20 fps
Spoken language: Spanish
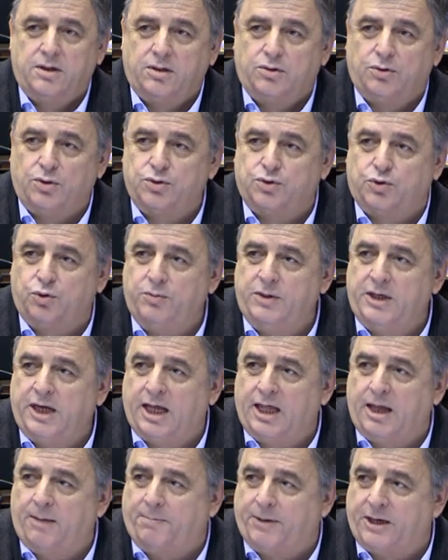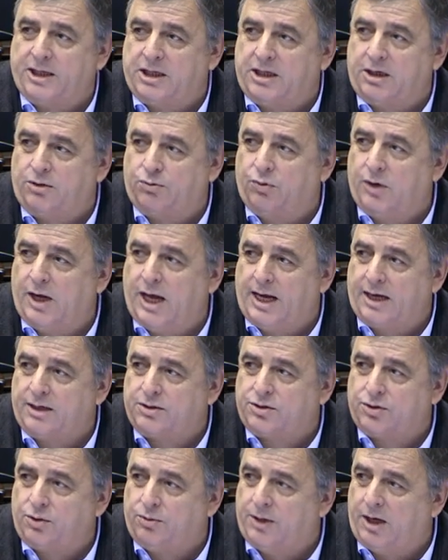con su mirada particular
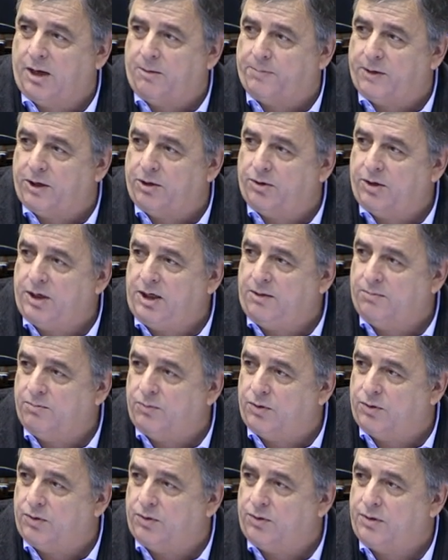sobre el peronismo.